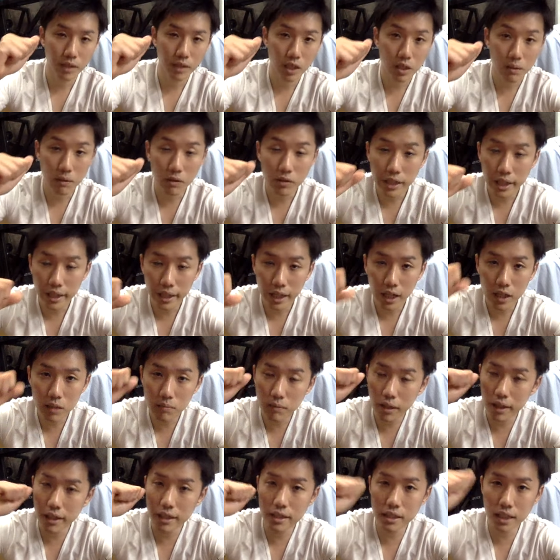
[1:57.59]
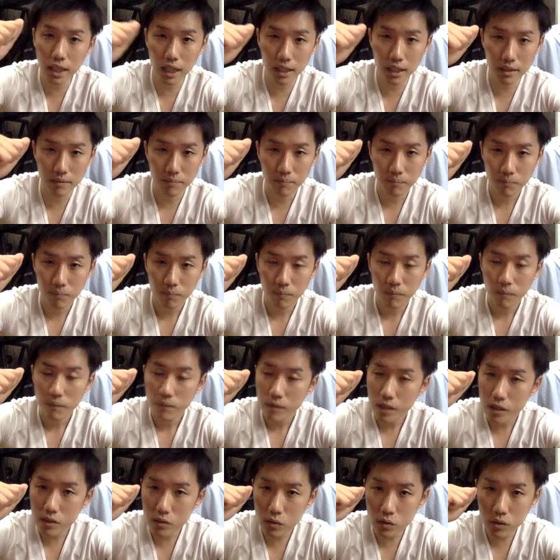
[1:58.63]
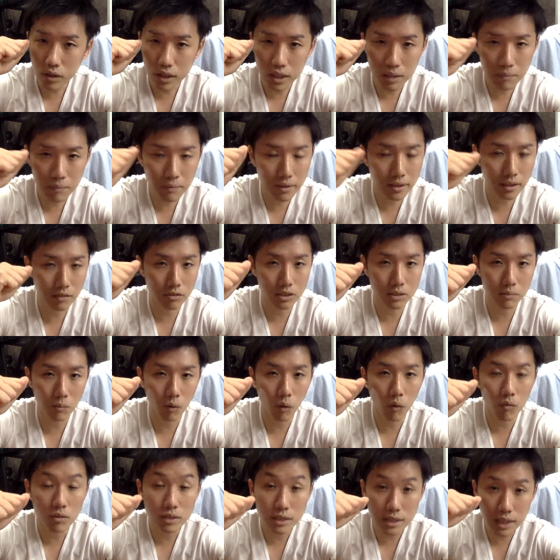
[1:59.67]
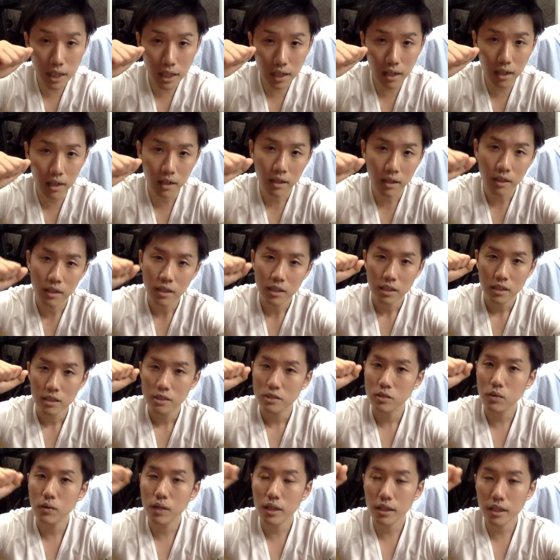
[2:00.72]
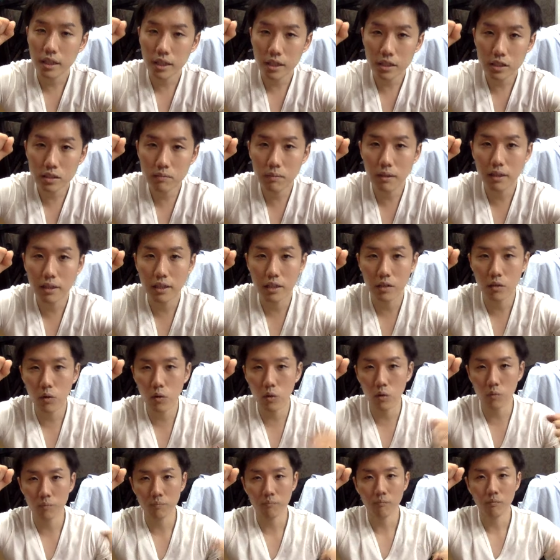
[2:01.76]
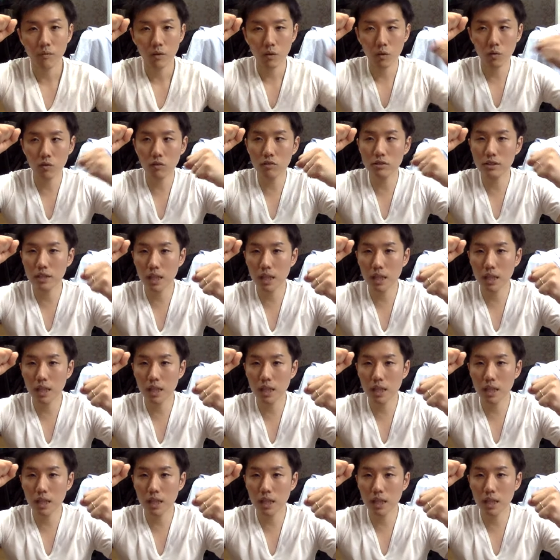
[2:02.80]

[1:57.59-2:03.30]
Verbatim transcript: 例えば売り上げ100万いきたい。っていうことは決めたとしても、じゃあ、それに行くまでのこのス